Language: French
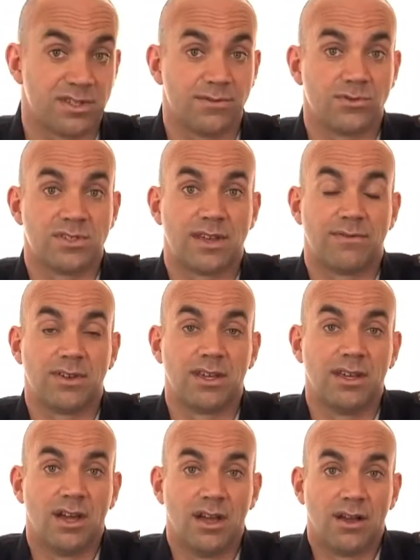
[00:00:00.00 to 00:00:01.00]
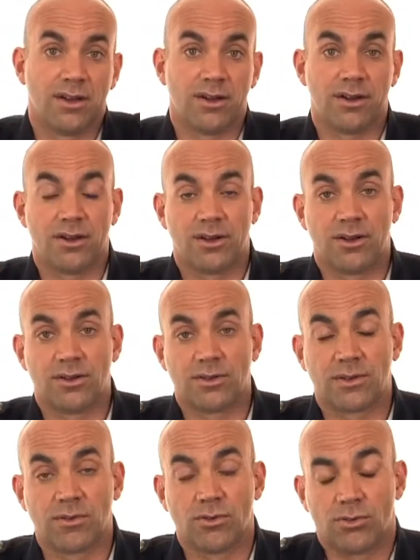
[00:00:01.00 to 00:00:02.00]
si vous avez euh,
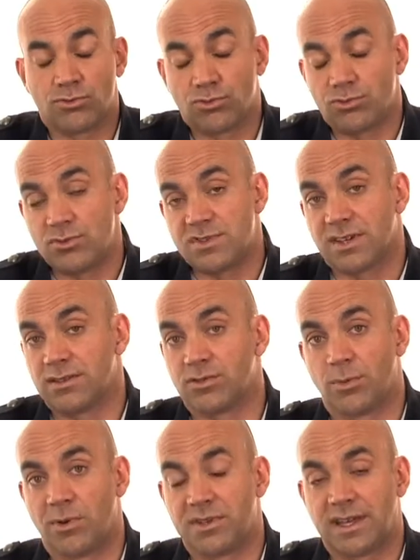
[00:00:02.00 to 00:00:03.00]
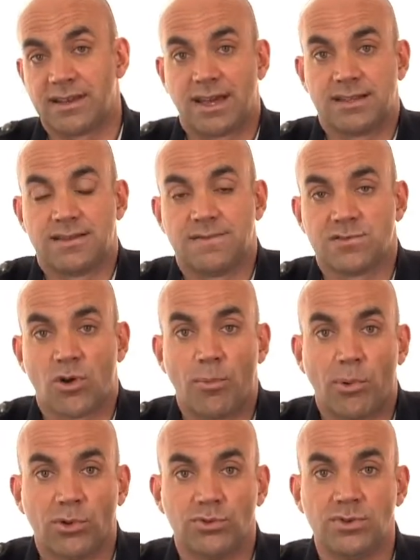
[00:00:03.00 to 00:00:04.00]
euh, toute une série de commentaires négatifs sur un
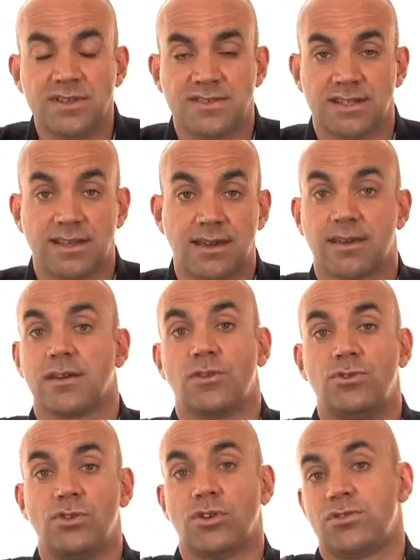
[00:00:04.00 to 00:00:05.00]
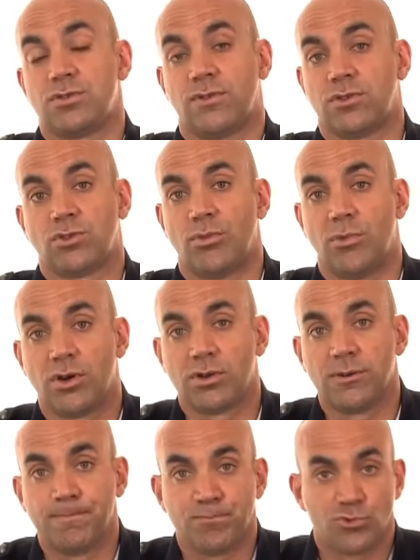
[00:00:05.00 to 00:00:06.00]
produit, c'est d'écrire une note sur votre
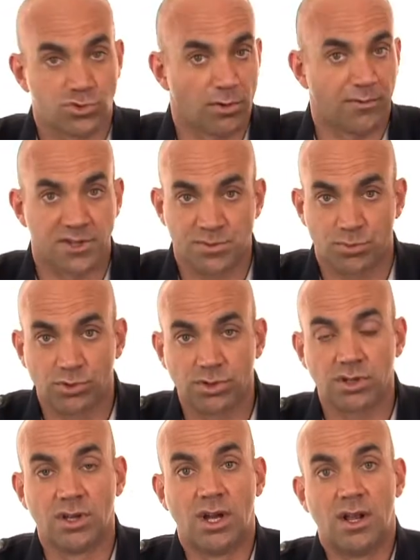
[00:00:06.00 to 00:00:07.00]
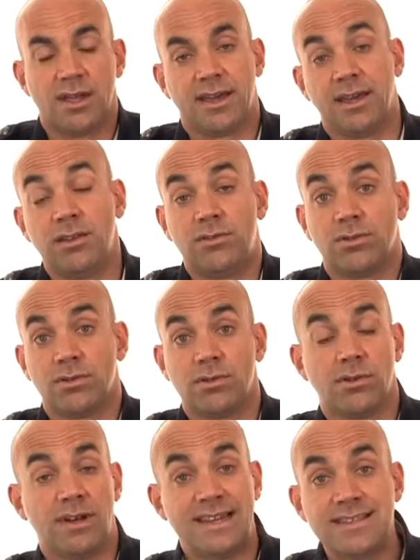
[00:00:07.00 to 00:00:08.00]
blog ou sur Facebook et
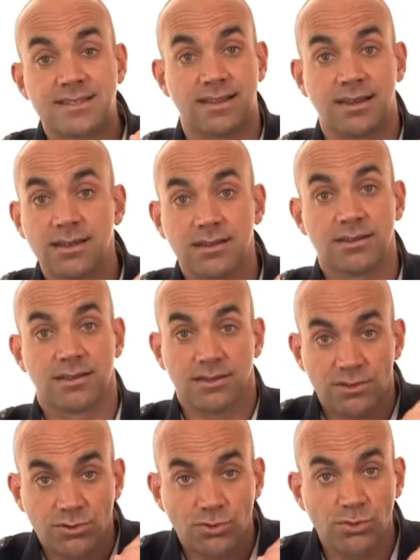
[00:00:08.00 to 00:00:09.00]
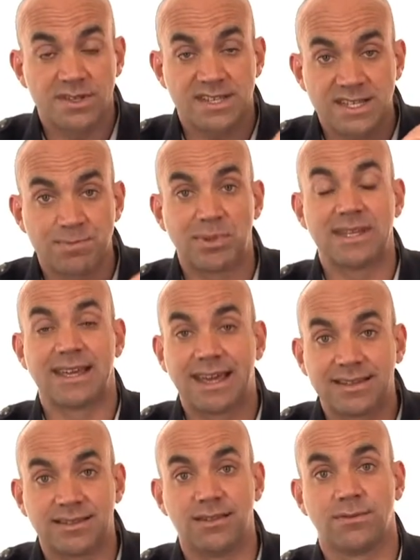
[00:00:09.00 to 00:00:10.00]
de lister tous les aspects
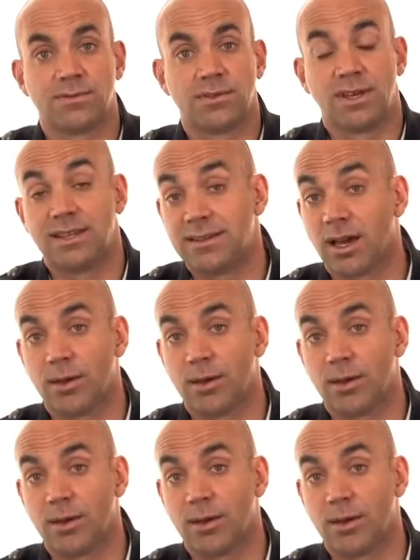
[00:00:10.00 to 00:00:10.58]
négatifs et d'y